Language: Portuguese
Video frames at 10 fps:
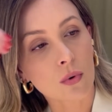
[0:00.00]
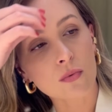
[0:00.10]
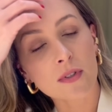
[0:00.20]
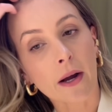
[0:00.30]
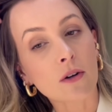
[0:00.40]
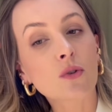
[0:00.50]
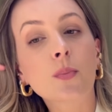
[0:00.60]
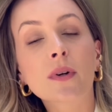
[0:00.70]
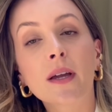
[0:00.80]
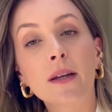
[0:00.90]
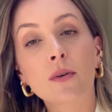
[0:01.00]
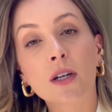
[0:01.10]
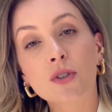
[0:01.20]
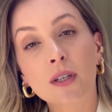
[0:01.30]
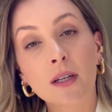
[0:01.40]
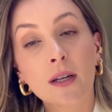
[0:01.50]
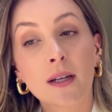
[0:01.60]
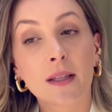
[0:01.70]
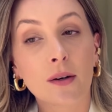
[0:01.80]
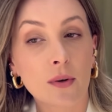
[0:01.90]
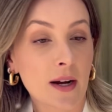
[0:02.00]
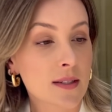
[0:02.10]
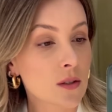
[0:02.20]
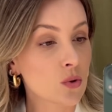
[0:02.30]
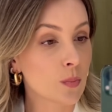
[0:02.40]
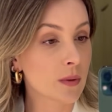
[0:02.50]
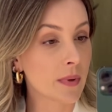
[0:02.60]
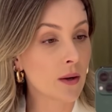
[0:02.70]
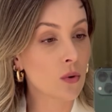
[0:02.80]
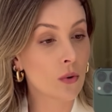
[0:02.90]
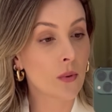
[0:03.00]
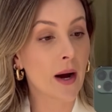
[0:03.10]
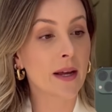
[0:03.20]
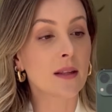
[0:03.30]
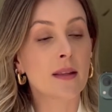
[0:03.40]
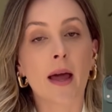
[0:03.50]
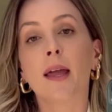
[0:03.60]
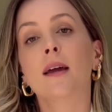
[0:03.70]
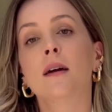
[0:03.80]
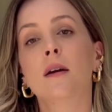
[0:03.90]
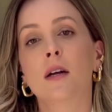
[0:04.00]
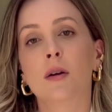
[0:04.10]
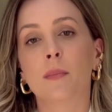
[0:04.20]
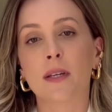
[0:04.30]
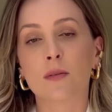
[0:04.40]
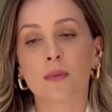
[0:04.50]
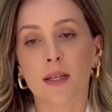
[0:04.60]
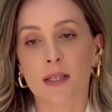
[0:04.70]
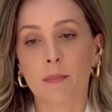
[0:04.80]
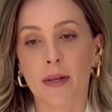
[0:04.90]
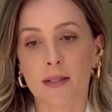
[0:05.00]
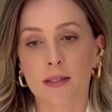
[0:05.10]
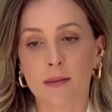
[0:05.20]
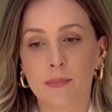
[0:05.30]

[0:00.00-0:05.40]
com salto, porque eu acho que não casa super bem com a ideia mesmo dessa peça.